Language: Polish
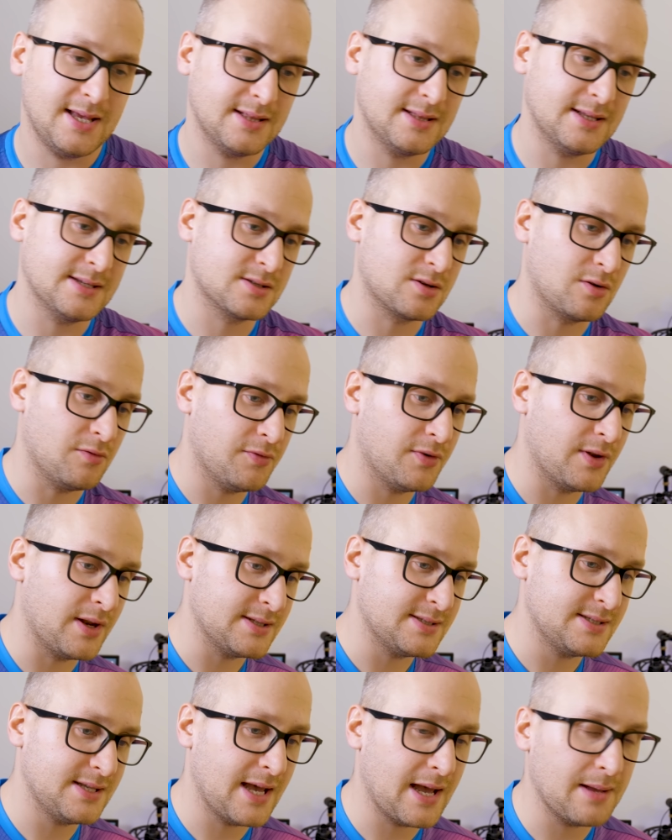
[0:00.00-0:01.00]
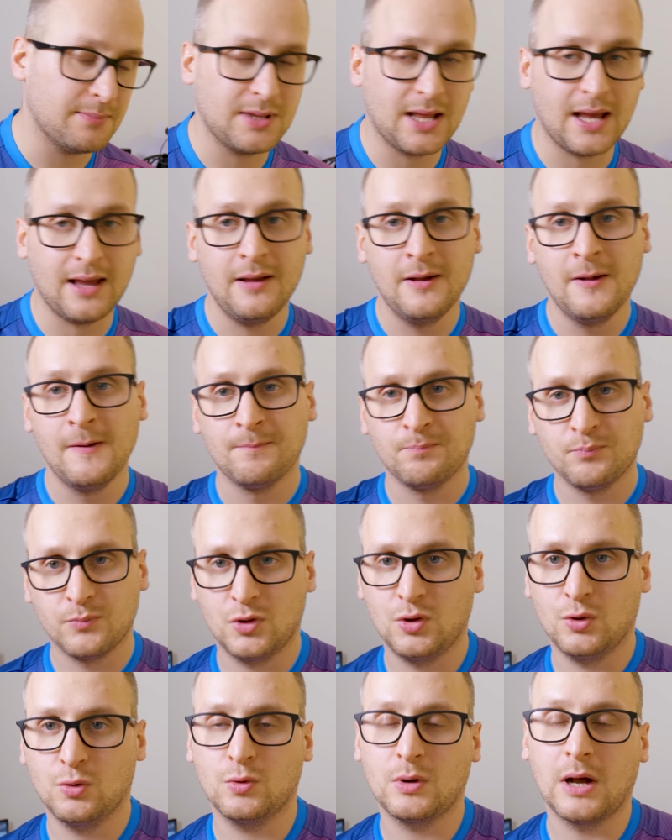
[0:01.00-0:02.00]
Jedna z konferencji AMD,
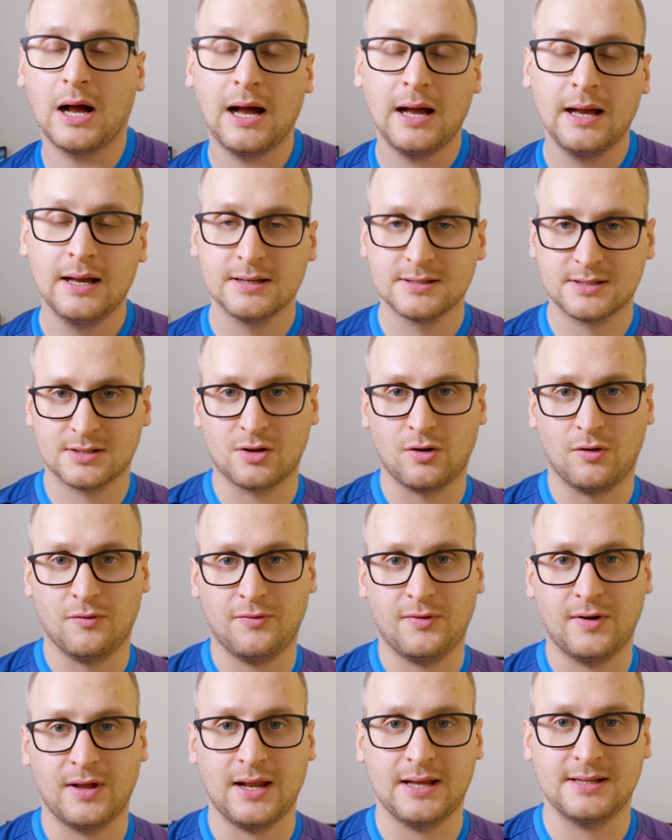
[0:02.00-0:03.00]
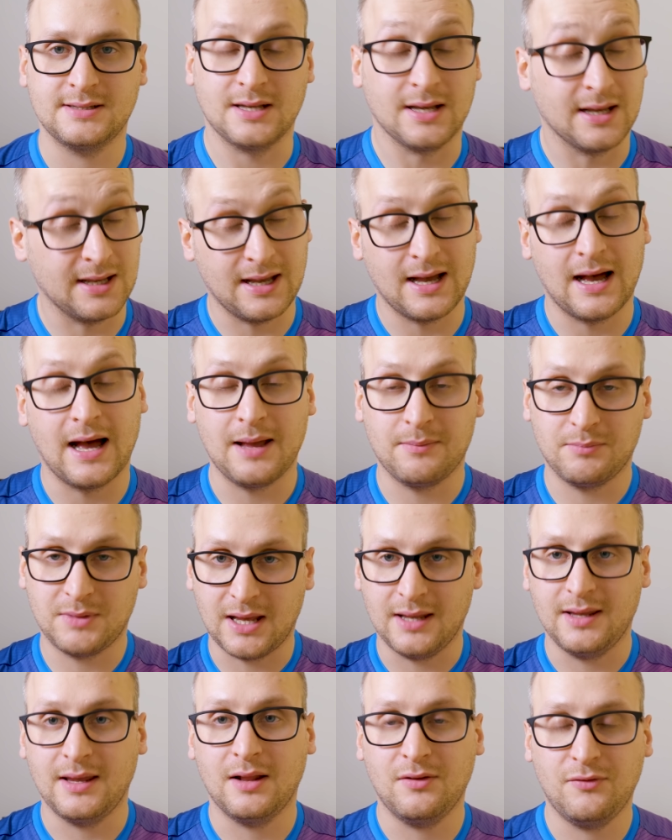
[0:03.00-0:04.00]
druga z konferencji e, AMD
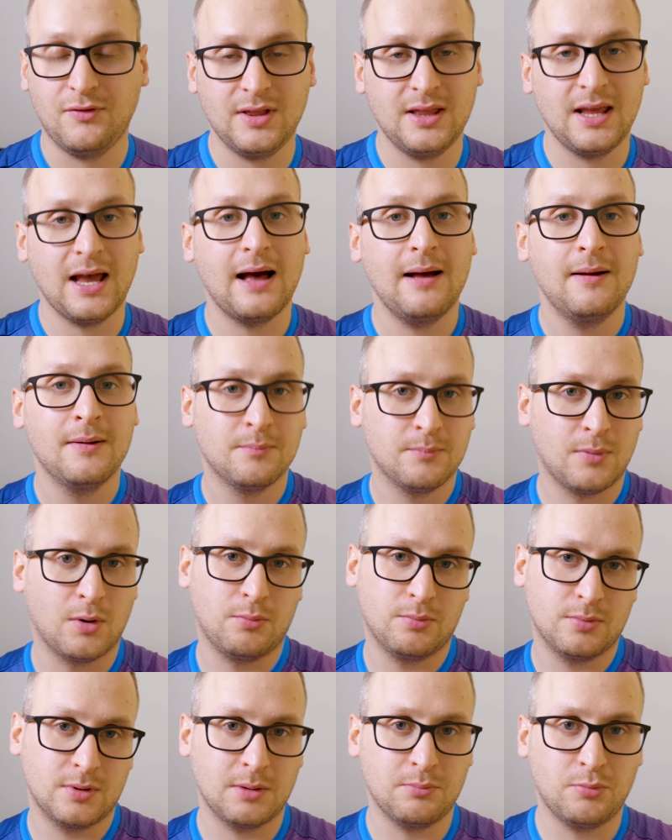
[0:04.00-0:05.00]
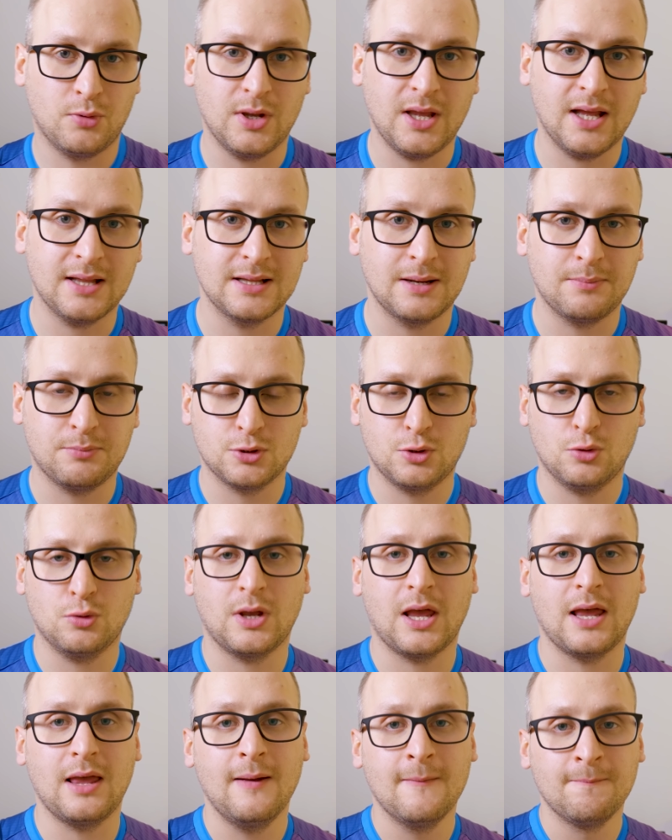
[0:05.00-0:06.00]
i Nvidia, bo one były jedna po
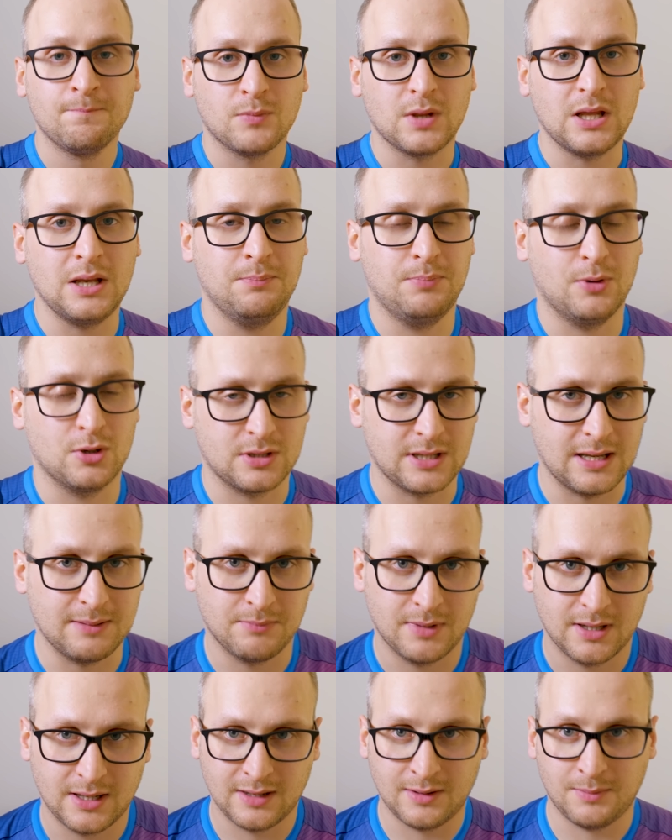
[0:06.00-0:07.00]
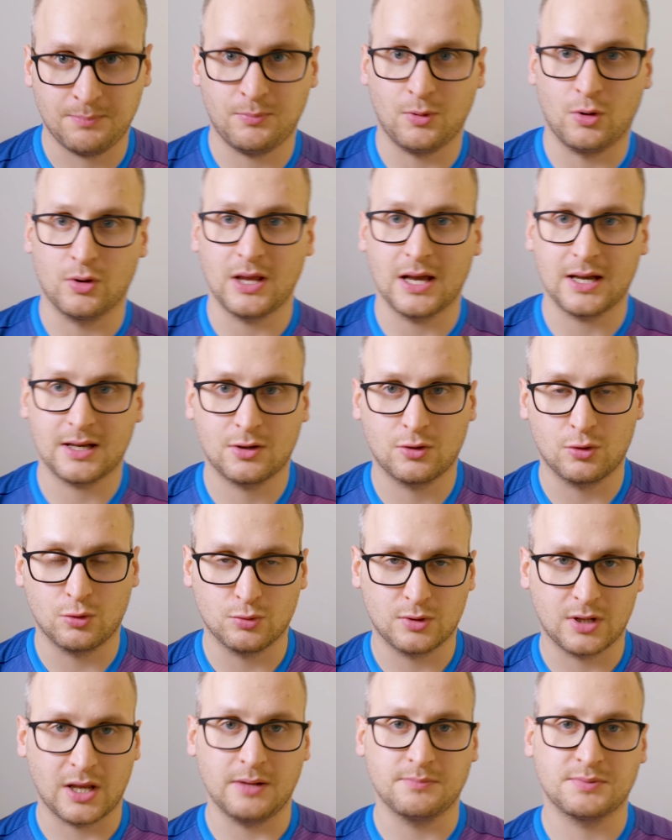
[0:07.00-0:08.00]
drugiej i potem e, po jak
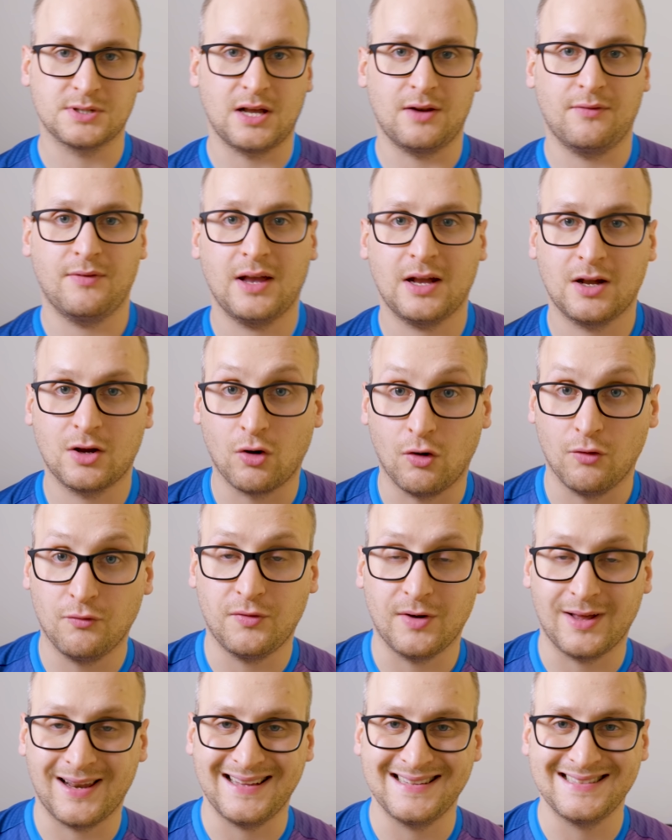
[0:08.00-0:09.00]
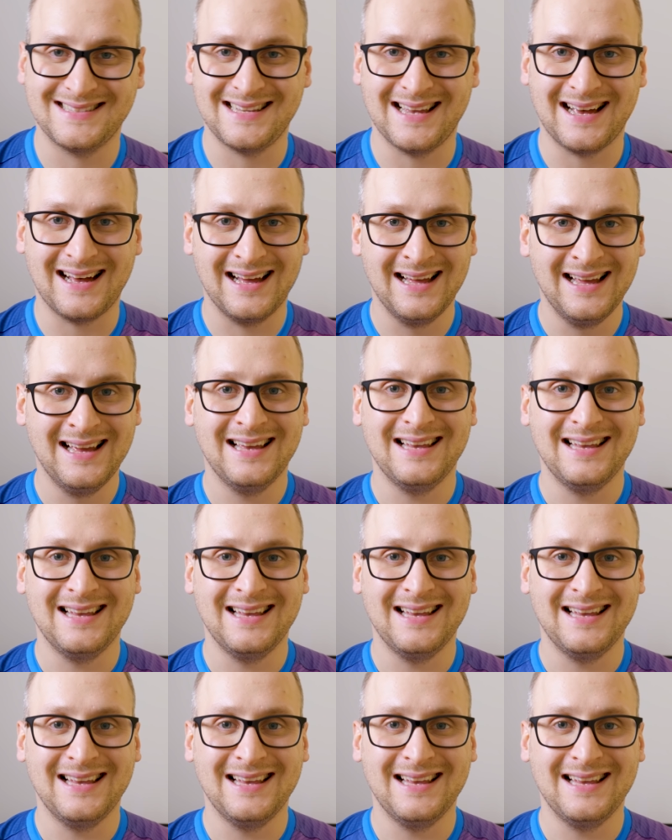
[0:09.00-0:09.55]
krótkiej przerwie konferencja